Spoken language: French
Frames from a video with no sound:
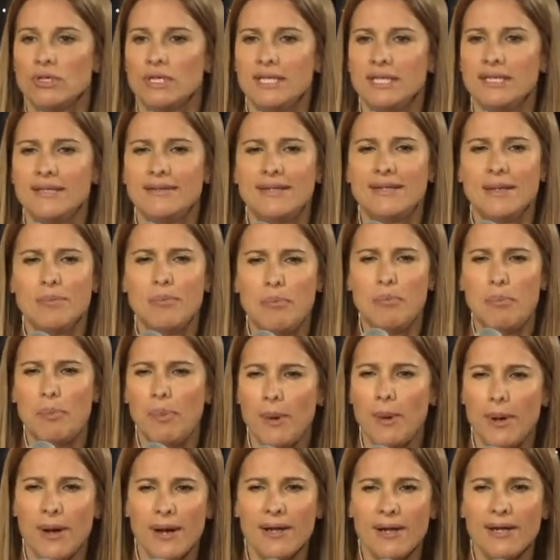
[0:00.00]
Il était
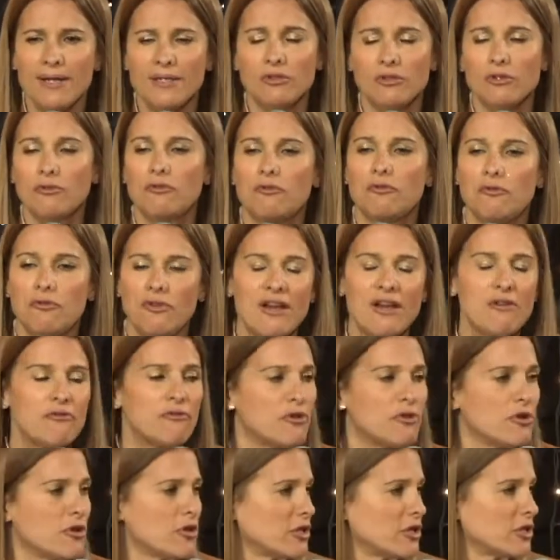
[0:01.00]
plein de
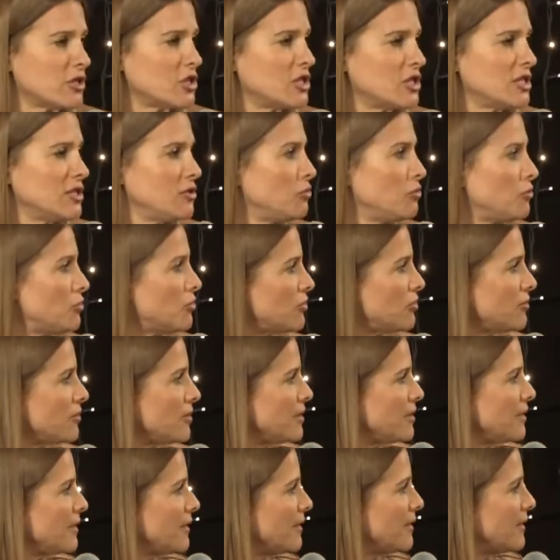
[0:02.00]
faveur, Jésus.
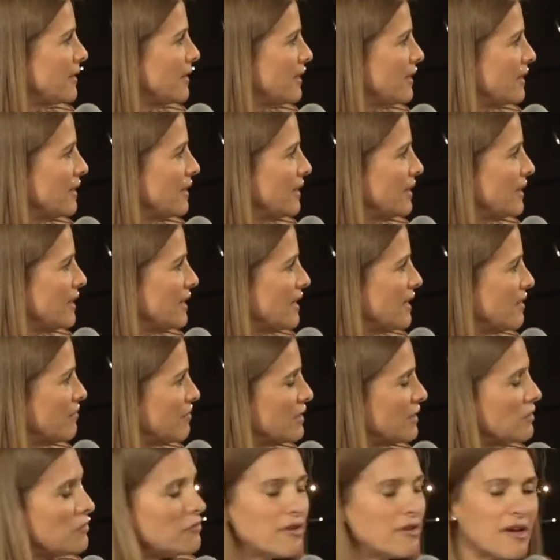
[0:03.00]
Il avait
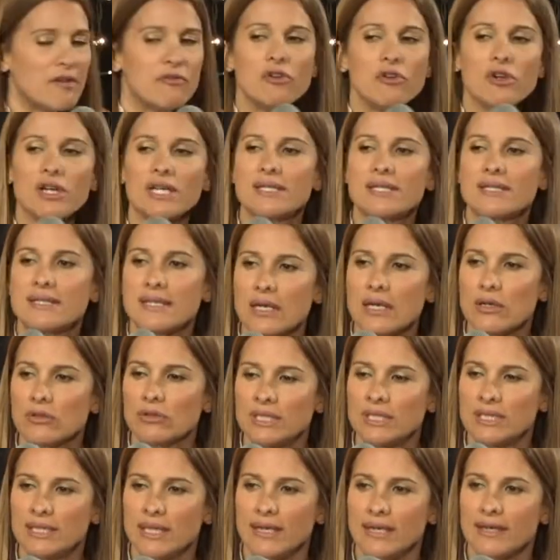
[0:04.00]
une faveur
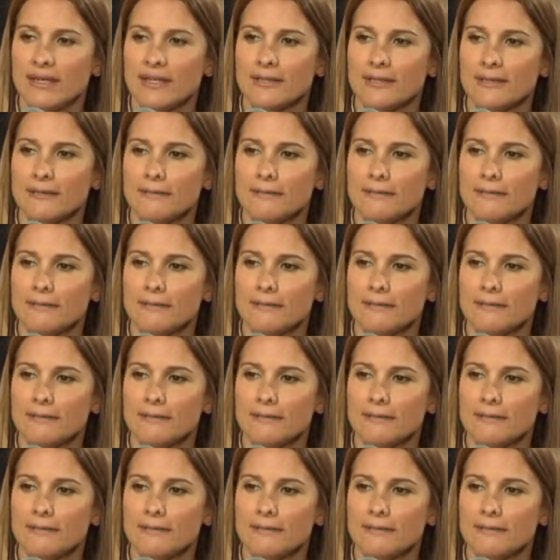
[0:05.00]
extraordinaire.